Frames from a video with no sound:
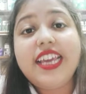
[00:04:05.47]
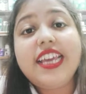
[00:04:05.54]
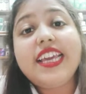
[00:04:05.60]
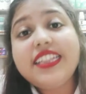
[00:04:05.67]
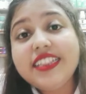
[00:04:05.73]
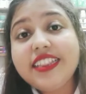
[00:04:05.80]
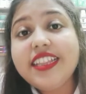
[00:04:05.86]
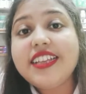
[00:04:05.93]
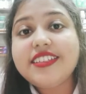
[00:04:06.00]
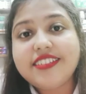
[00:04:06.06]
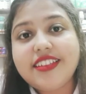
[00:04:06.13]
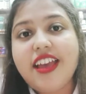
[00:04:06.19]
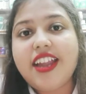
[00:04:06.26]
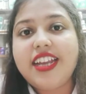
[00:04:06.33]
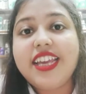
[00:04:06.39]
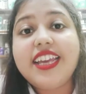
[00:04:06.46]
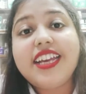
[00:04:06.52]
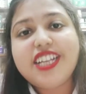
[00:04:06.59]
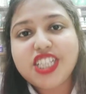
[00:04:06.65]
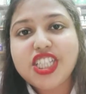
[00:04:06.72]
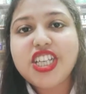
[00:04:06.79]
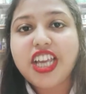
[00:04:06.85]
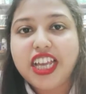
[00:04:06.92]
इतने सारे
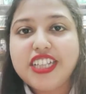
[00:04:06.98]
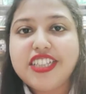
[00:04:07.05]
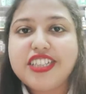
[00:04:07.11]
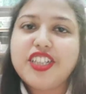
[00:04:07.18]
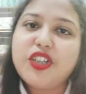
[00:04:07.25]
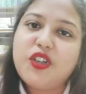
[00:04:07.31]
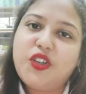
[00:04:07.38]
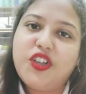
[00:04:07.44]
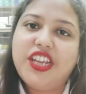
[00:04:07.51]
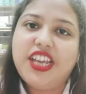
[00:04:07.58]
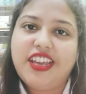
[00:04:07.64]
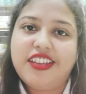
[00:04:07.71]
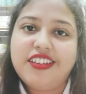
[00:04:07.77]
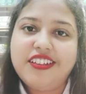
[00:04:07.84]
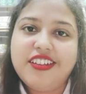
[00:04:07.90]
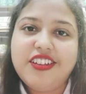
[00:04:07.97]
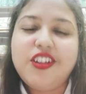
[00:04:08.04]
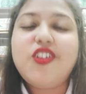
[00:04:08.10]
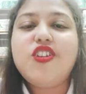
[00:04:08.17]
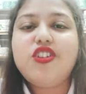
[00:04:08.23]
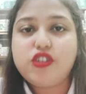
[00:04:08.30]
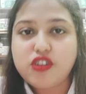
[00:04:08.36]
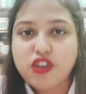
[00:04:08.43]
अच्छे अच्छे गुण हैं
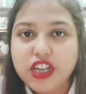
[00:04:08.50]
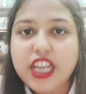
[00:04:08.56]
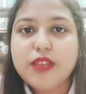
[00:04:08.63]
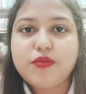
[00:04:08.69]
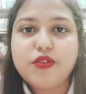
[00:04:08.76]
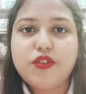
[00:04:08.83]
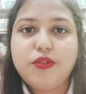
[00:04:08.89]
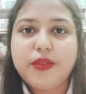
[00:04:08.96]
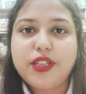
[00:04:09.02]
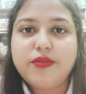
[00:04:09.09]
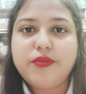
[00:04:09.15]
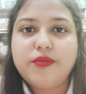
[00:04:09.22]
कोलेस्ट्रॉल कैप्सूल में